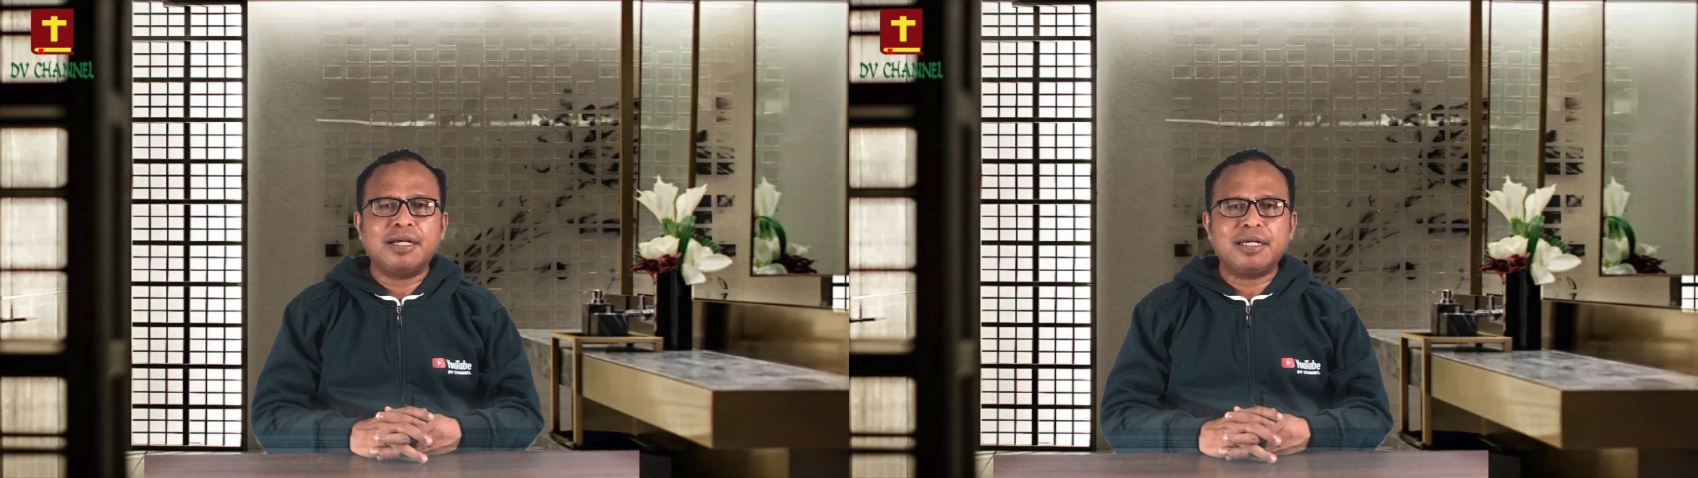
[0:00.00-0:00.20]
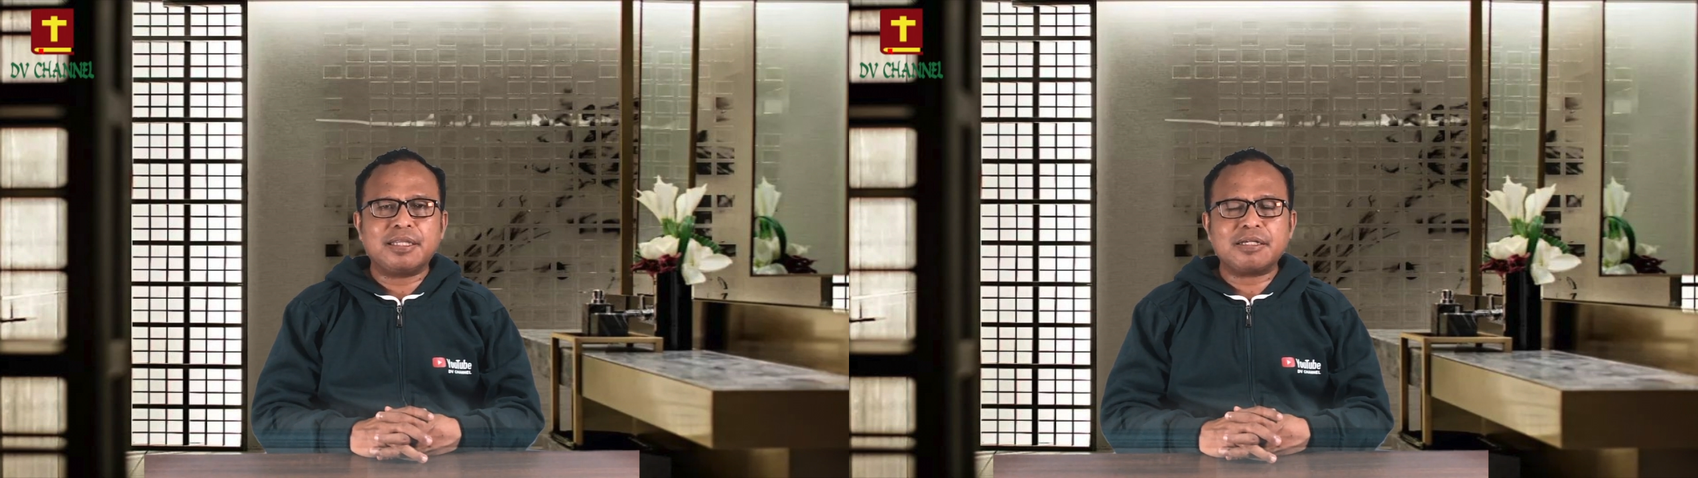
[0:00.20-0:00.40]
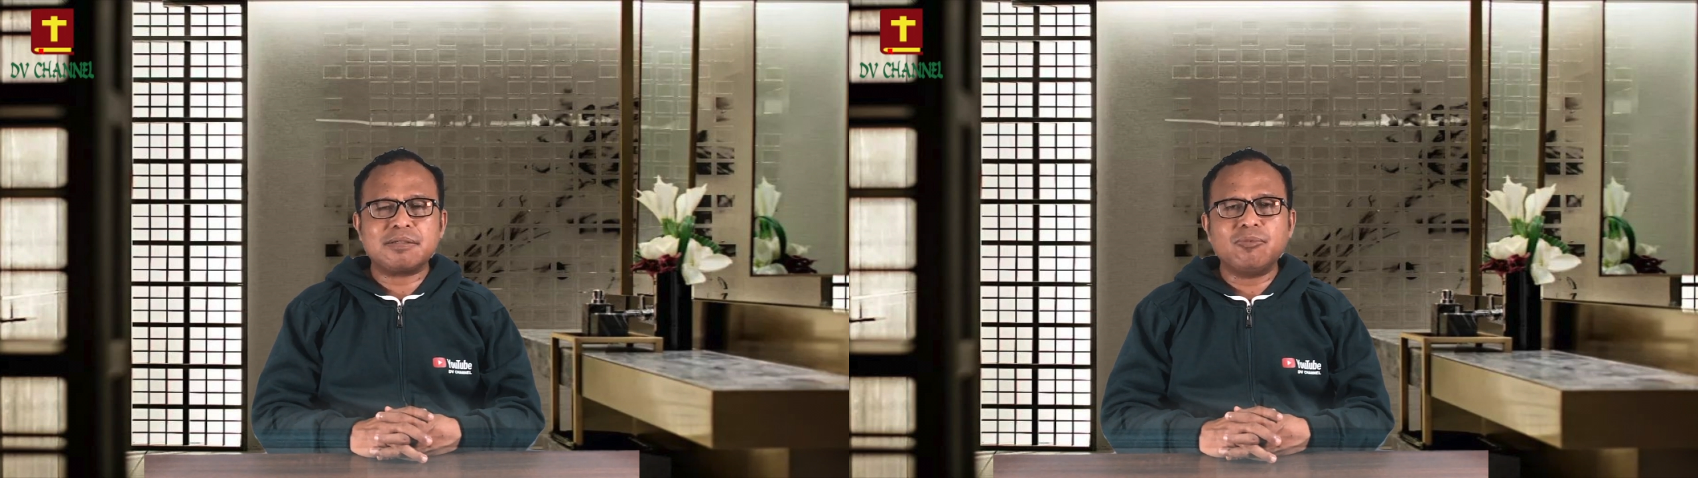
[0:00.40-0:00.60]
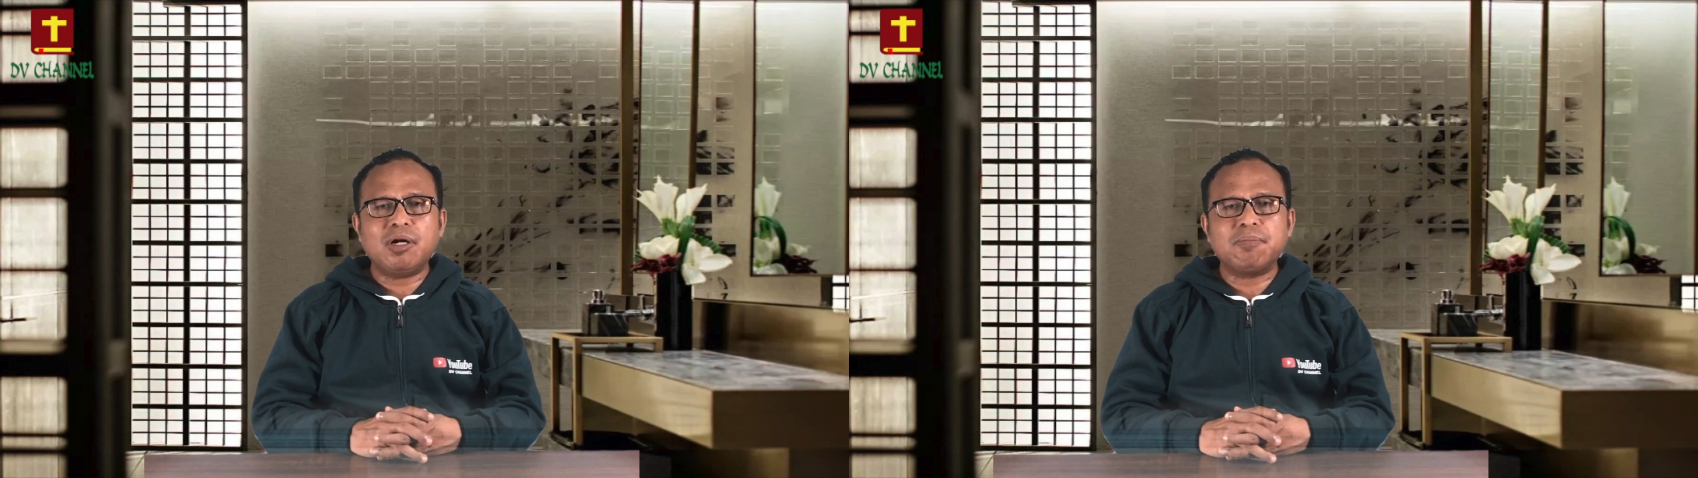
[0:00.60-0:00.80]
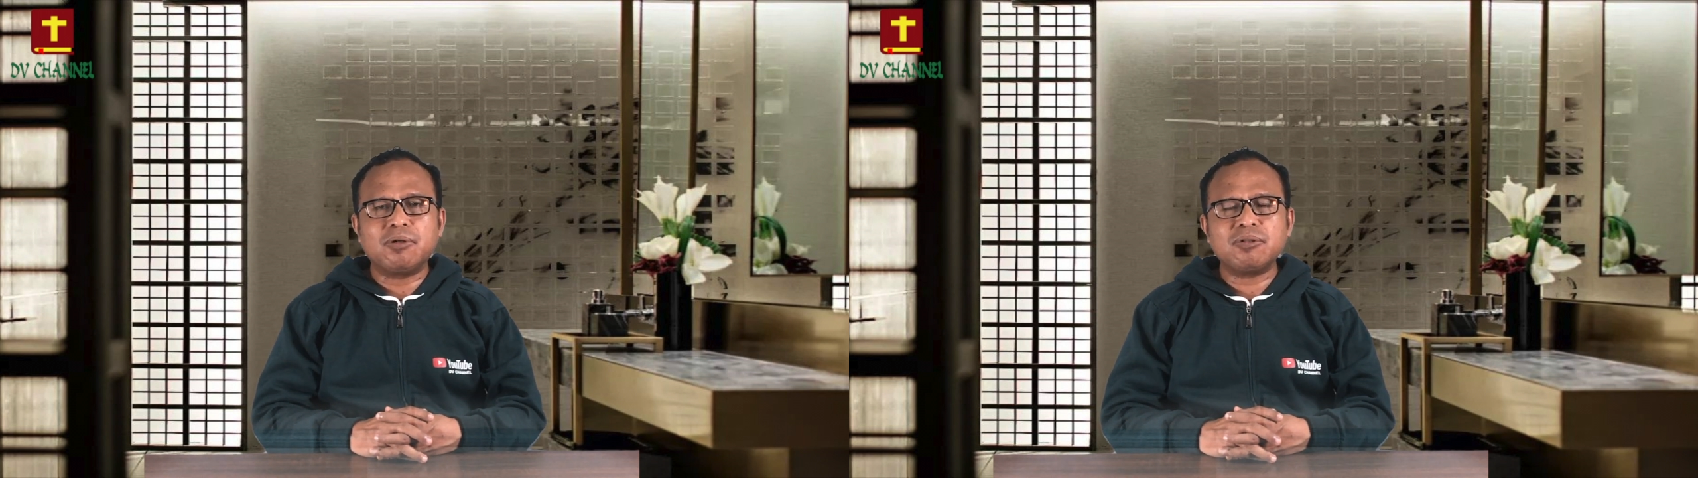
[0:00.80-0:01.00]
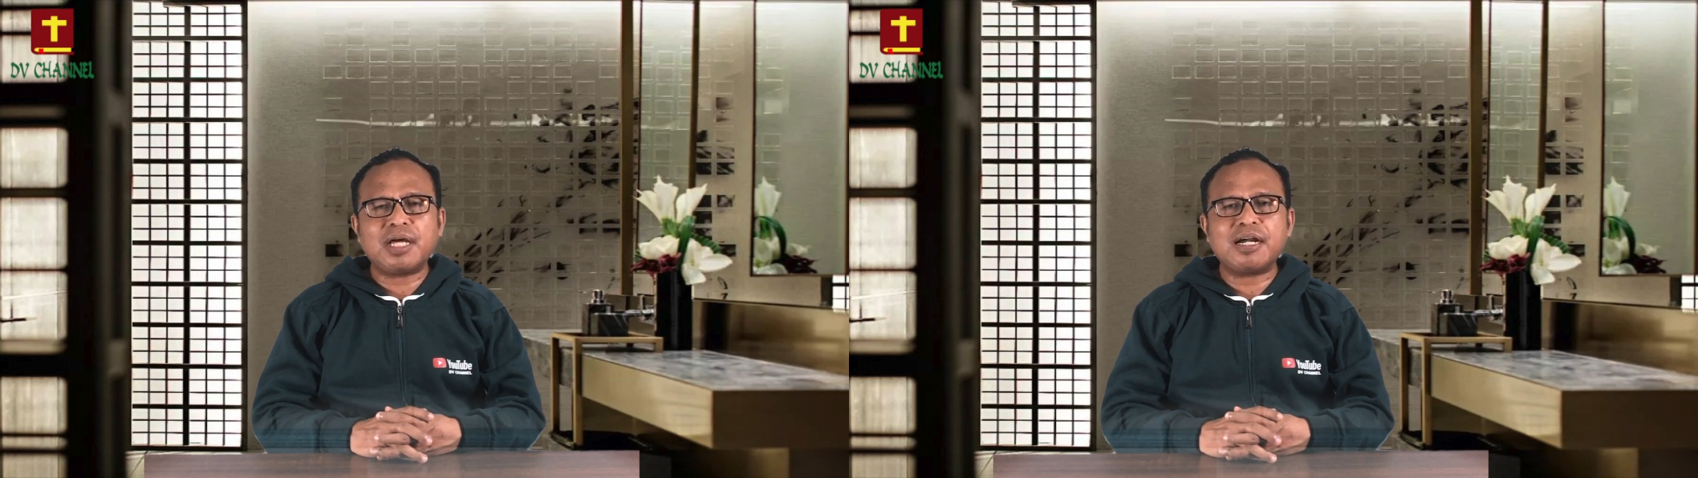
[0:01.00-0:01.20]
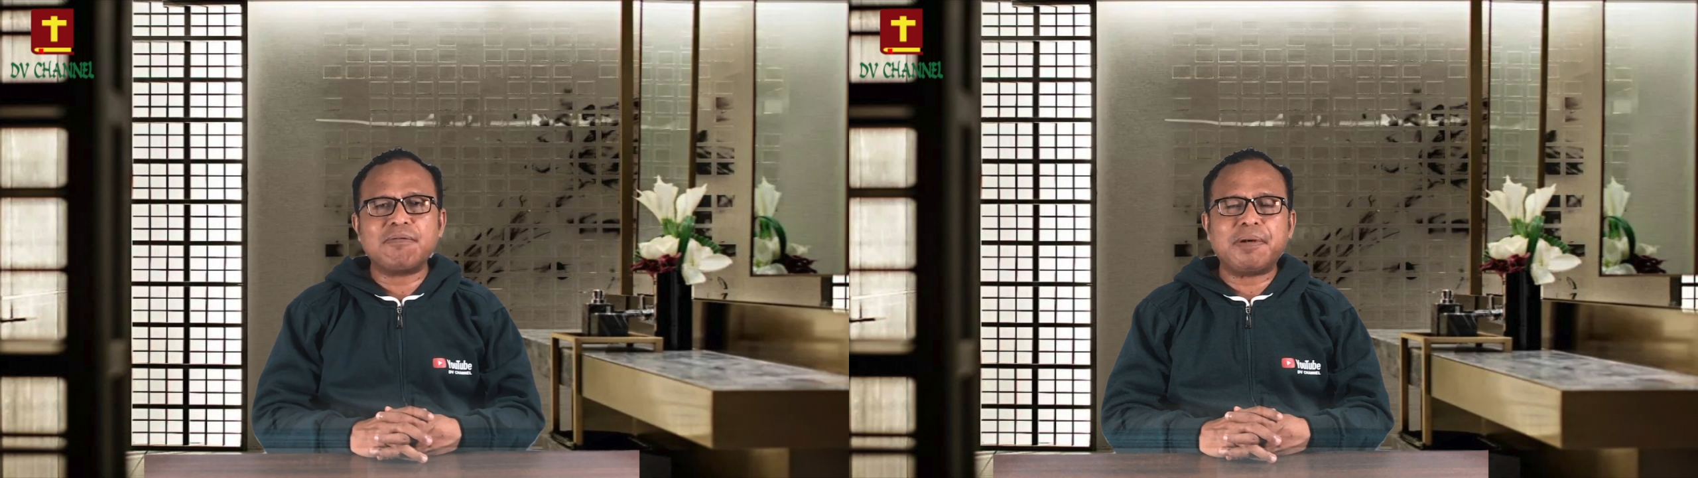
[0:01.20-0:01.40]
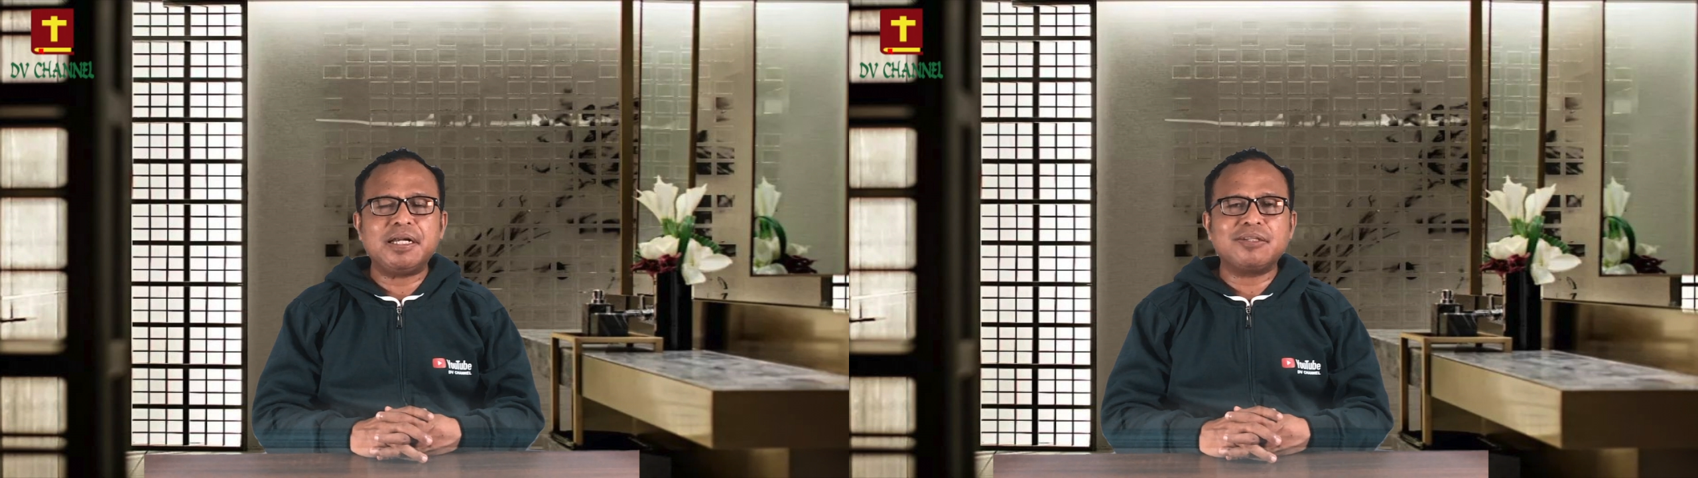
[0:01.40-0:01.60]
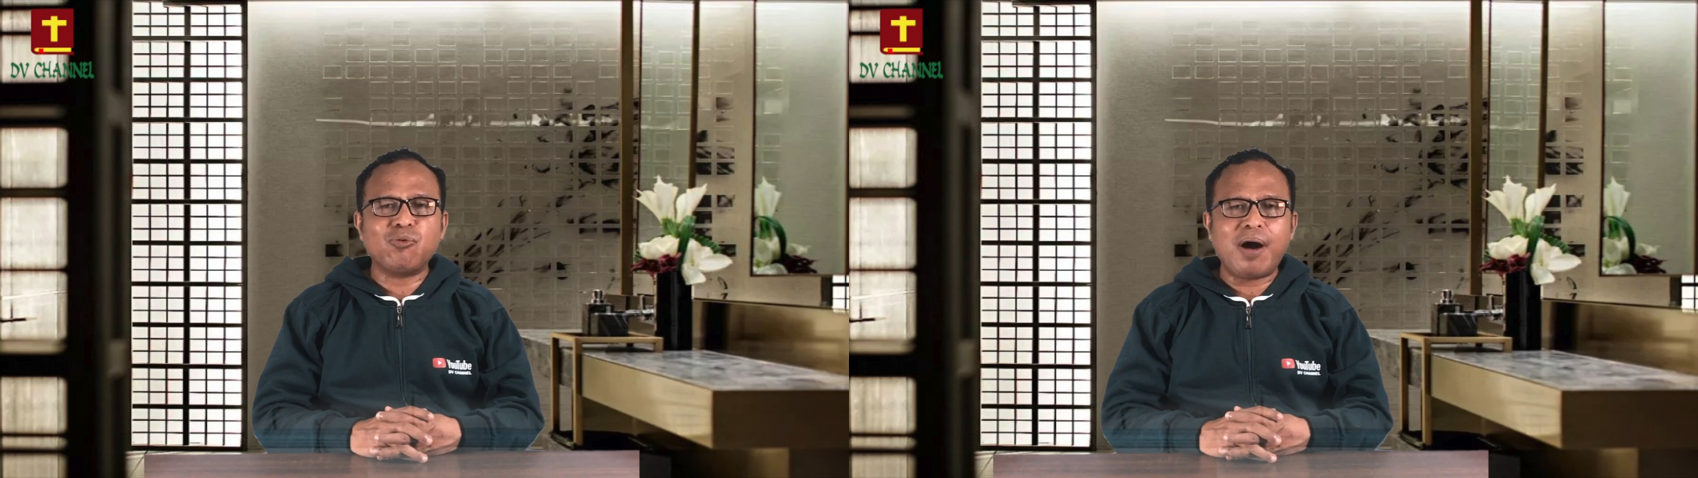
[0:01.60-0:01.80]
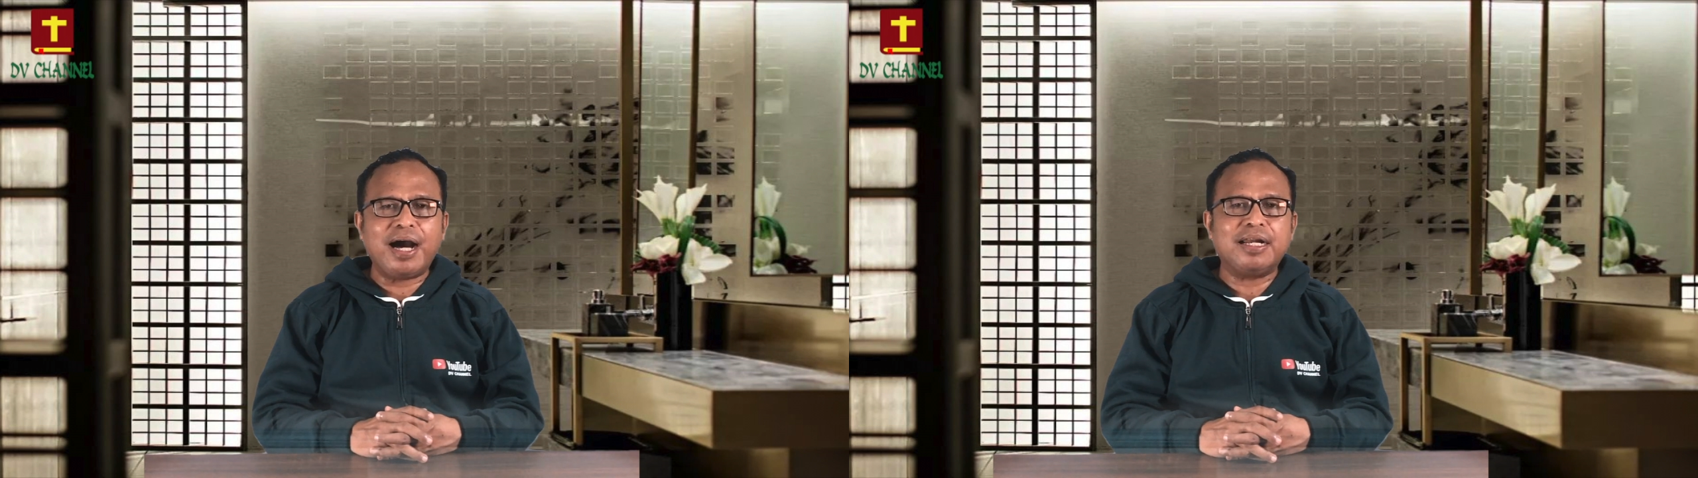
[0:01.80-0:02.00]
Kita semua berhutang kepada
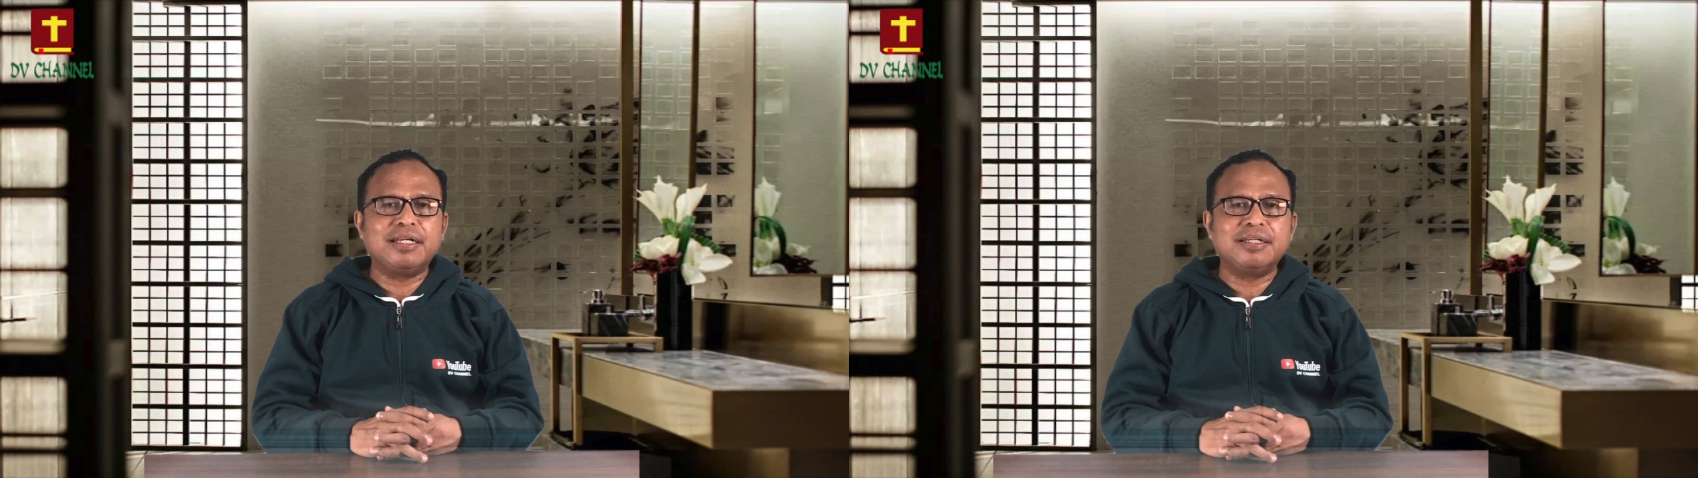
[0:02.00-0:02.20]
Tuhan.